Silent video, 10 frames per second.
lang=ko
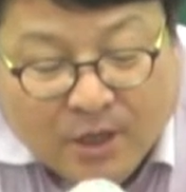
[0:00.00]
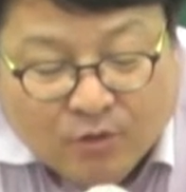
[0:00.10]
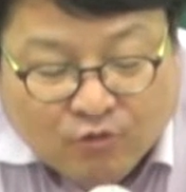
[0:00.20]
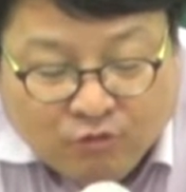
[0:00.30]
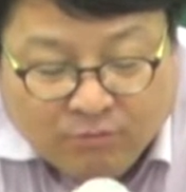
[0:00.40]

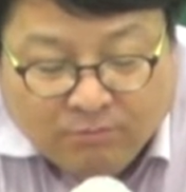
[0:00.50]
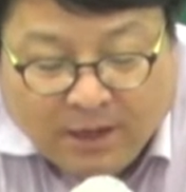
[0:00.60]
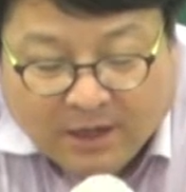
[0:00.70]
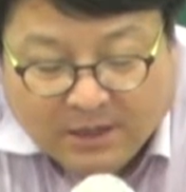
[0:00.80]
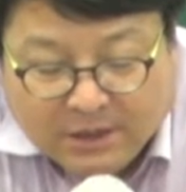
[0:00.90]

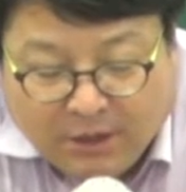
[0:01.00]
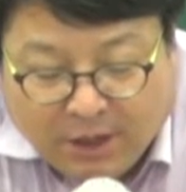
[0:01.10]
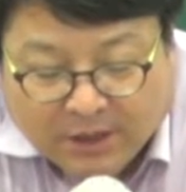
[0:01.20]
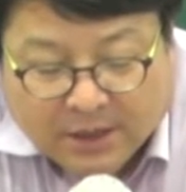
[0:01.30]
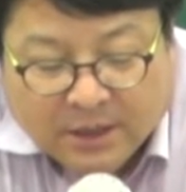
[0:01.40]
궁박을
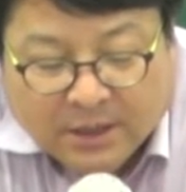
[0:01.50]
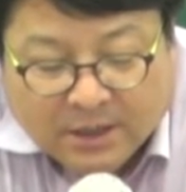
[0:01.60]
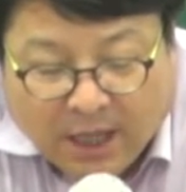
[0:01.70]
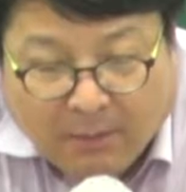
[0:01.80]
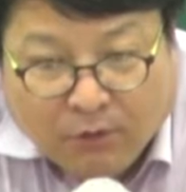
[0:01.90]
제외한
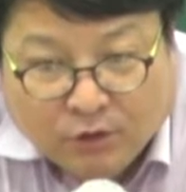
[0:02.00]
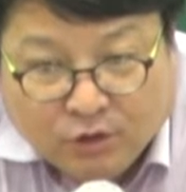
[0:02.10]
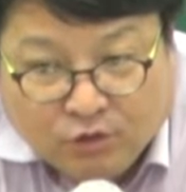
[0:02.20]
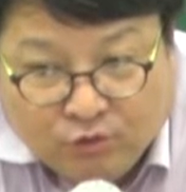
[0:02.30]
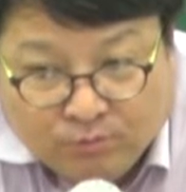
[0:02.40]

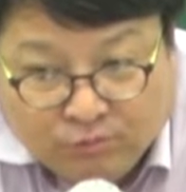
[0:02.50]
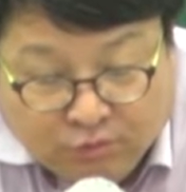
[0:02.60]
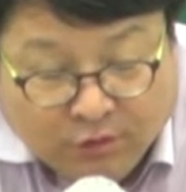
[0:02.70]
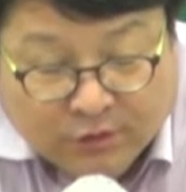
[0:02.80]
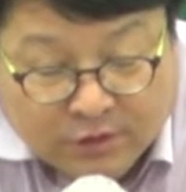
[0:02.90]
나머지
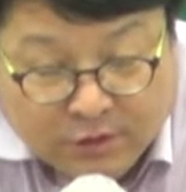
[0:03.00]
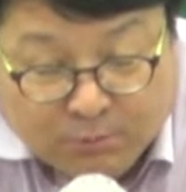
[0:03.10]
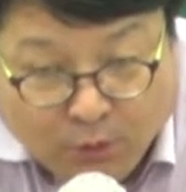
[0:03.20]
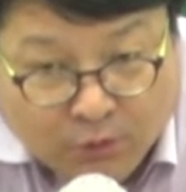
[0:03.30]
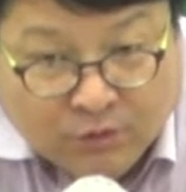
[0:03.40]
무엇은
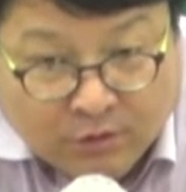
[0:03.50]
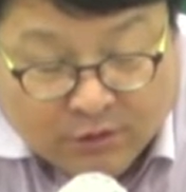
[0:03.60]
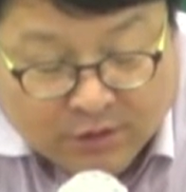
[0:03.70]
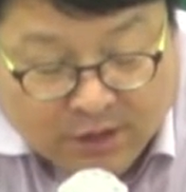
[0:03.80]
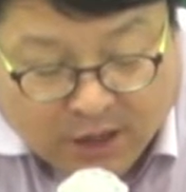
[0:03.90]
모든
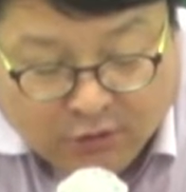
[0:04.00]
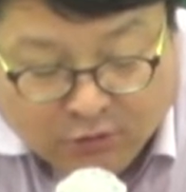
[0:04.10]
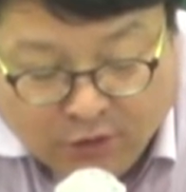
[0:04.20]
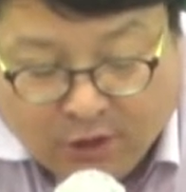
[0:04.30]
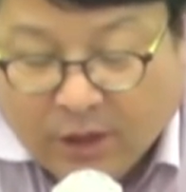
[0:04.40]
것은 다
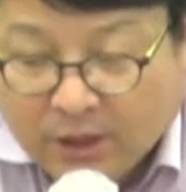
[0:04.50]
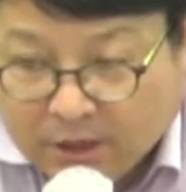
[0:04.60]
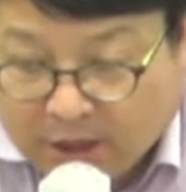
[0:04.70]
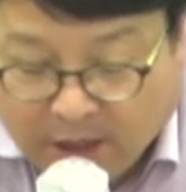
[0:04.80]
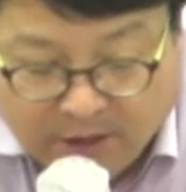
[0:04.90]
누굴요?
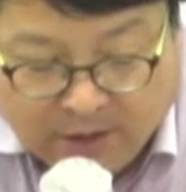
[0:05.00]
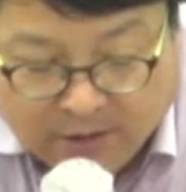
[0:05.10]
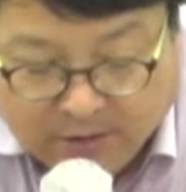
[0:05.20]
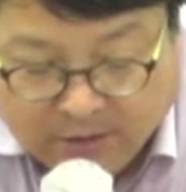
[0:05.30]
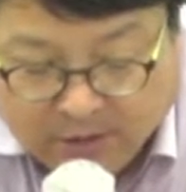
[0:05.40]

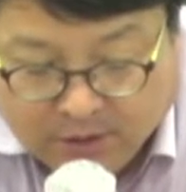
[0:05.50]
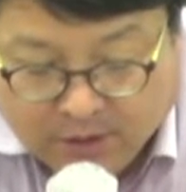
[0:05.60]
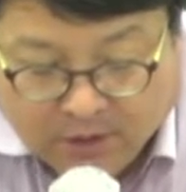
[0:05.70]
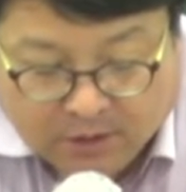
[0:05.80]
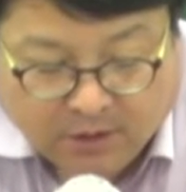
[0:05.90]
대리인을.
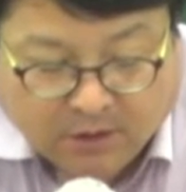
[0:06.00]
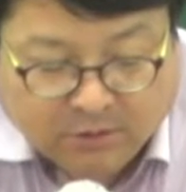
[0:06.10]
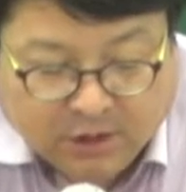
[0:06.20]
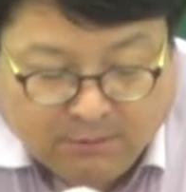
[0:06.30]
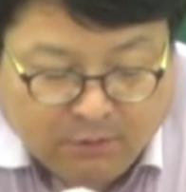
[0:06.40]
따라서
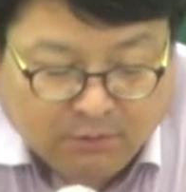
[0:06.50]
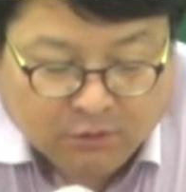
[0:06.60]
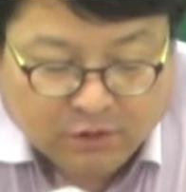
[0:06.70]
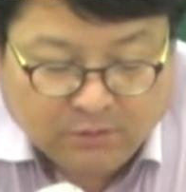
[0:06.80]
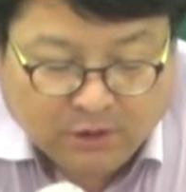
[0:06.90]
3번
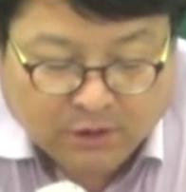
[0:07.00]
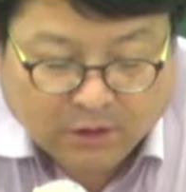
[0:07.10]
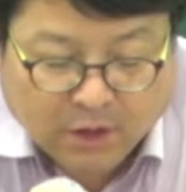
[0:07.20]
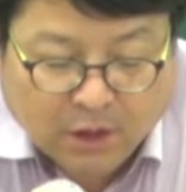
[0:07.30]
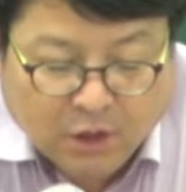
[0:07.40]
보시면
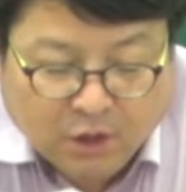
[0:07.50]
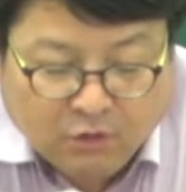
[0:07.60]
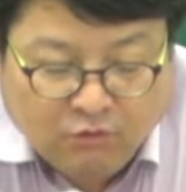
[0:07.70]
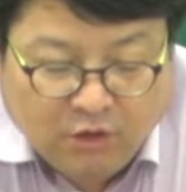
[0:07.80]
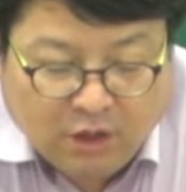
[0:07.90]

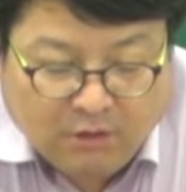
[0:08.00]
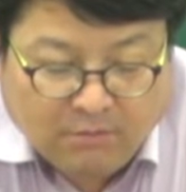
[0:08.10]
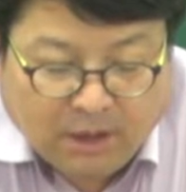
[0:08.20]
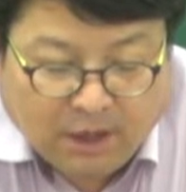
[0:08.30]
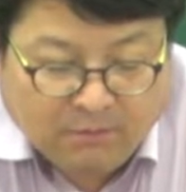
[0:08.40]

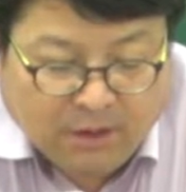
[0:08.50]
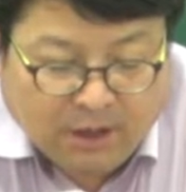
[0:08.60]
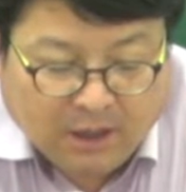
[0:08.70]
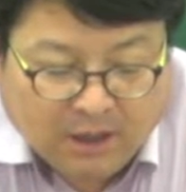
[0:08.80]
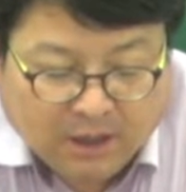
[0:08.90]

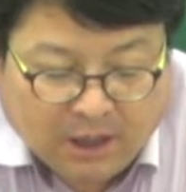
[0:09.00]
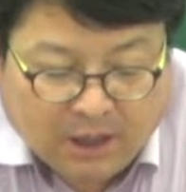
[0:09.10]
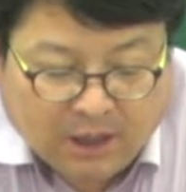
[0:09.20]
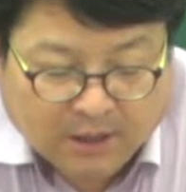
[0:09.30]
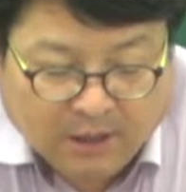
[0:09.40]
위매매
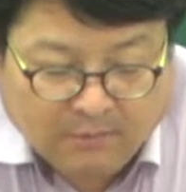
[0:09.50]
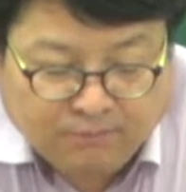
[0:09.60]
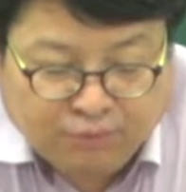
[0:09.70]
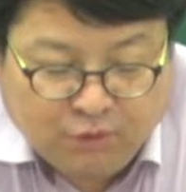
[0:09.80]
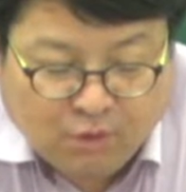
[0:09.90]
계약이
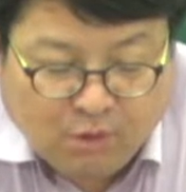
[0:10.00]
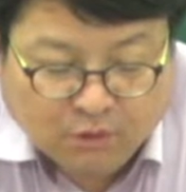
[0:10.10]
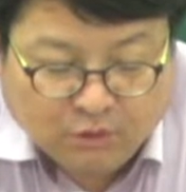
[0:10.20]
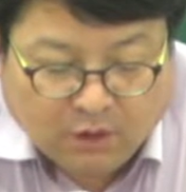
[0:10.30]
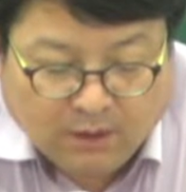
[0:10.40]

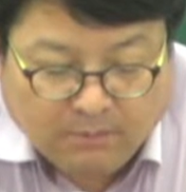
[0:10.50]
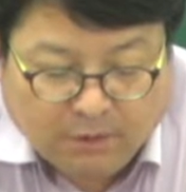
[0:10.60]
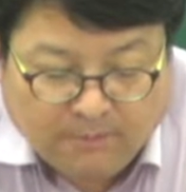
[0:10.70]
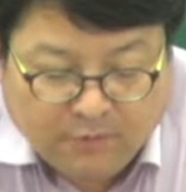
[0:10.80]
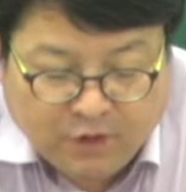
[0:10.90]
불공정한
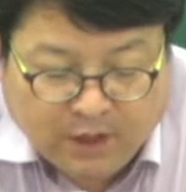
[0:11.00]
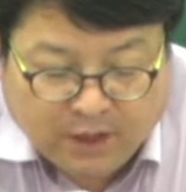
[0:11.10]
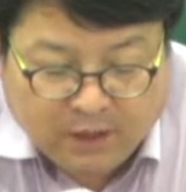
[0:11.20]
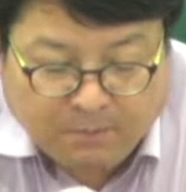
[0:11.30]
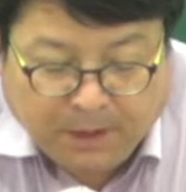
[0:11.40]
법률
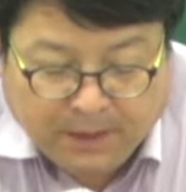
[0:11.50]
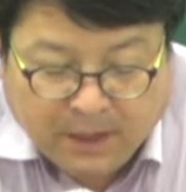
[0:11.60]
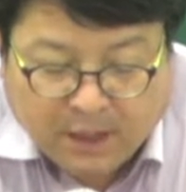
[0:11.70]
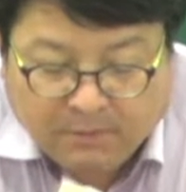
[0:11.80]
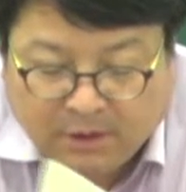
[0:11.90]
행위를
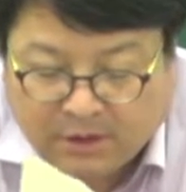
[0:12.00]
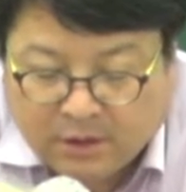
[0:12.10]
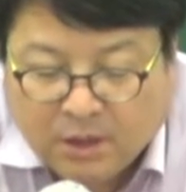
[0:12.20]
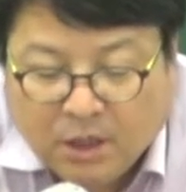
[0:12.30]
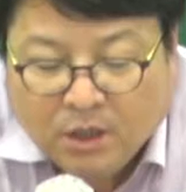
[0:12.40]

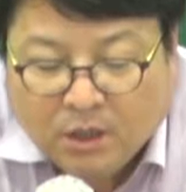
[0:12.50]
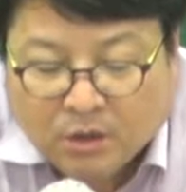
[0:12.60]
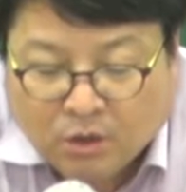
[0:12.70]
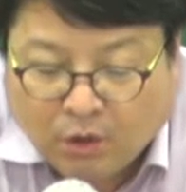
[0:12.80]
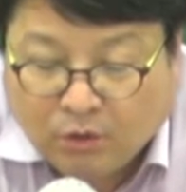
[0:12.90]
판단하면
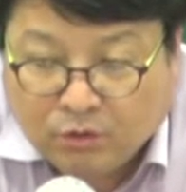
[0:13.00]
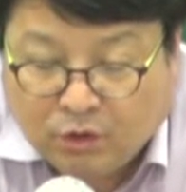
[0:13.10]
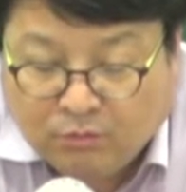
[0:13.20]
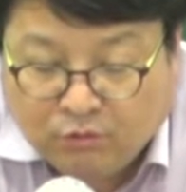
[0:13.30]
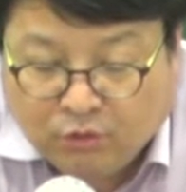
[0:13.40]

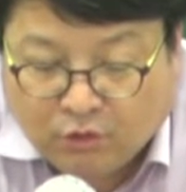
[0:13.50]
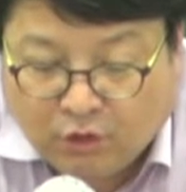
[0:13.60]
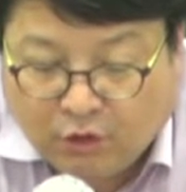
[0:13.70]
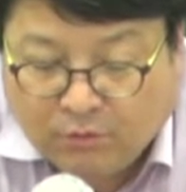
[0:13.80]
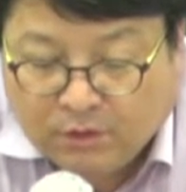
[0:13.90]
경솔
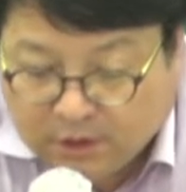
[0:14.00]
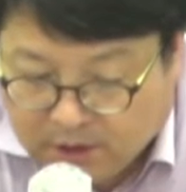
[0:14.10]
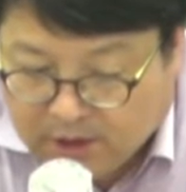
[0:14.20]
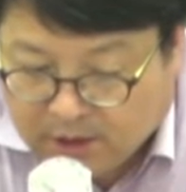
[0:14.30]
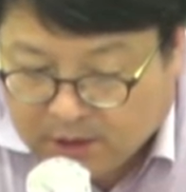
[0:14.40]

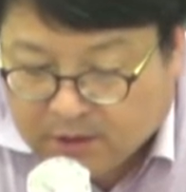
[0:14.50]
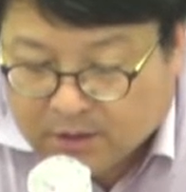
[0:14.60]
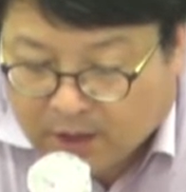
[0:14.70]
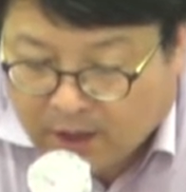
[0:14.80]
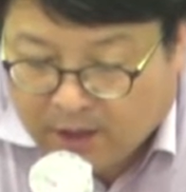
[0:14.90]
무경험을
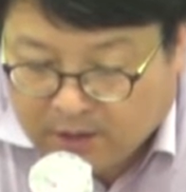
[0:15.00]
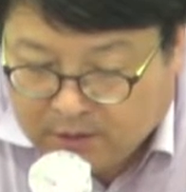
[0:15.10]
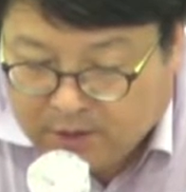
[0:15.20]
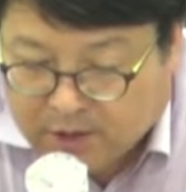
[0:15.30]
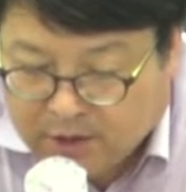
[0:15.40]

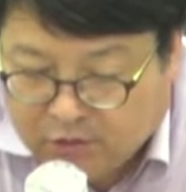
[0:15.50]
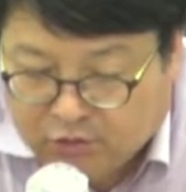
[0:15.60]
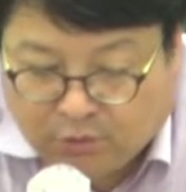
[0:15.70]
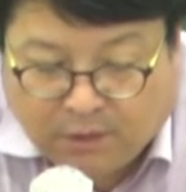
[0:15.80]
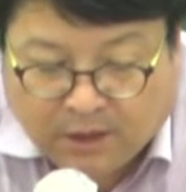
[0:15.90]
대리를
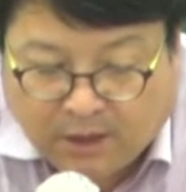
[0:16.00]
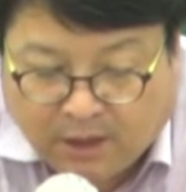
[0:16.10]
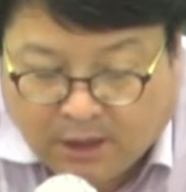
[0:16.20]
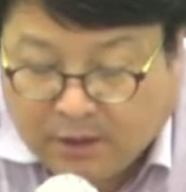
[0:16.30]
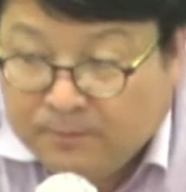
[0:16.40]
기준으로
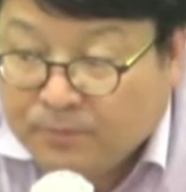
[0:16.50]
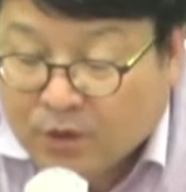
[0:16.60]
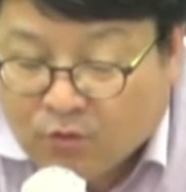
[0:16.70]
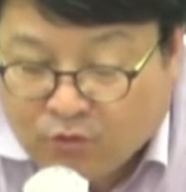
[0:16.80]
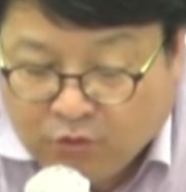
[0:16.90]
판단하
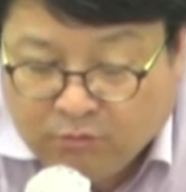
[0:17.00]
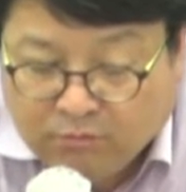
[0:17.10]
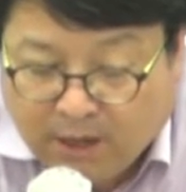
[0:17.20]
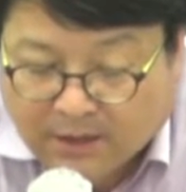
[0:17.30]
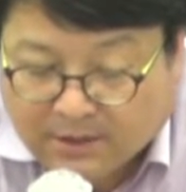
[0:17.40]

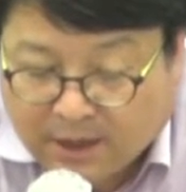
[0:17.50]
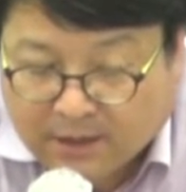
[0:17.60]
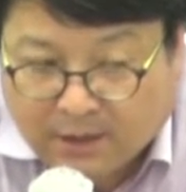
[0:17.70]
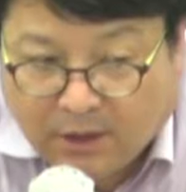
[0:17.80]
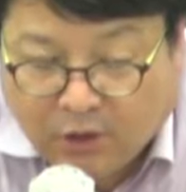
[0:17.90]
공박
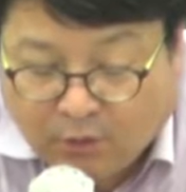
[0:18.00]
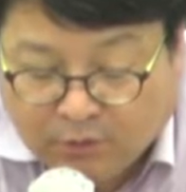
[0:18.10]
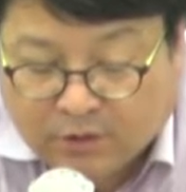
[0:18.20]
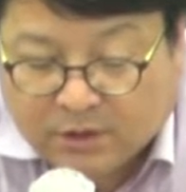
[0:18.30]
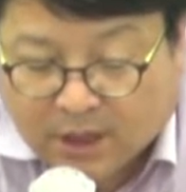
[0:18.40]
상태
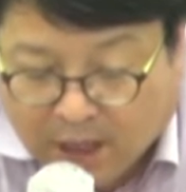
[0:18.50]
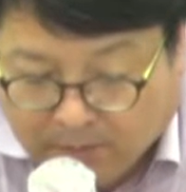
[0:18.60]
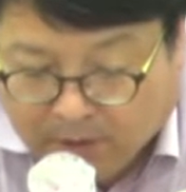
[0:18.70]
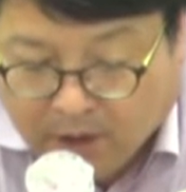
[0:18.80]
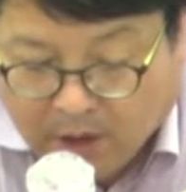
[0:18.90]
여부는
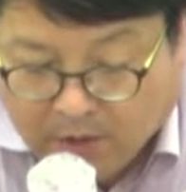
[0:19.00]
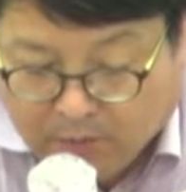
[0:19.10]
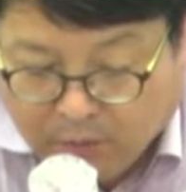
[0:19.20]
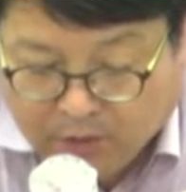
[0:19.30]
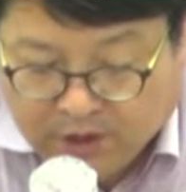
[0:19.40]
갑
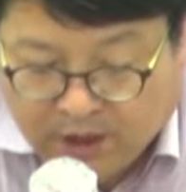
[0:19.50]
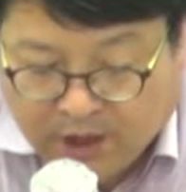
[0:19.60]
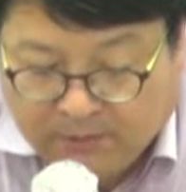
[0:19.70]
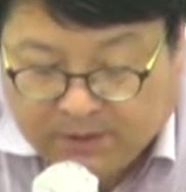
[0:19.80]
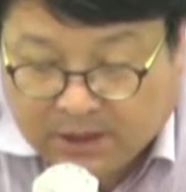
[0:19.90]
본인의
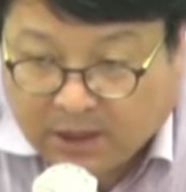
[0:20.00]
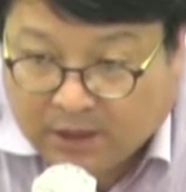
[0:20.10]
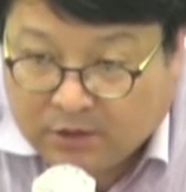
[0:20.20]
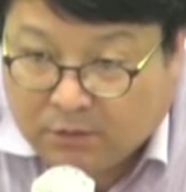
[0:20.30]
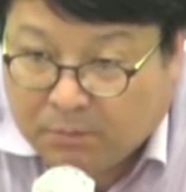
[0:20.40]

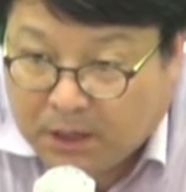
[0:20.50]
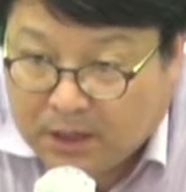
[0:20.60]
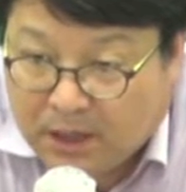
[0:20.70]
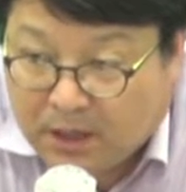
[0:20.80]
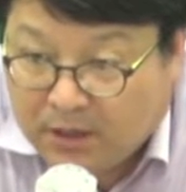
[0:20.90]
입장에서
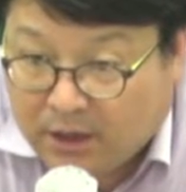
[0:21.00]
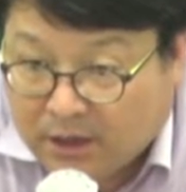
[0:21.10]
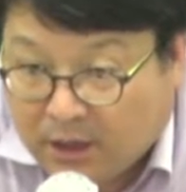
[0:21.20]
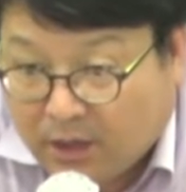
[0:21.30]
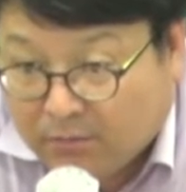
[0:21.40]
판단해야
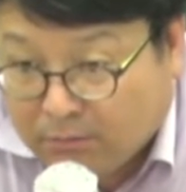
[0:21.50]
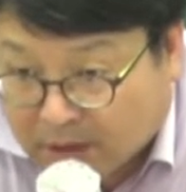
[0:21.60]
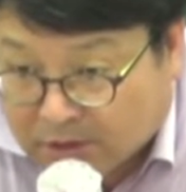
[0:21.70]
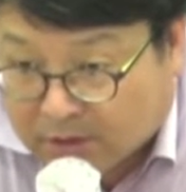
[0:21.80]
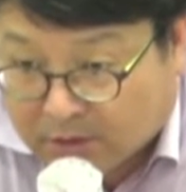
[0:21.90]
한다.
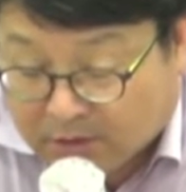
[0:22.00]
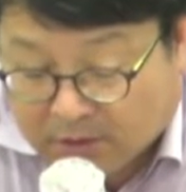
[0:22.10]
맞죠?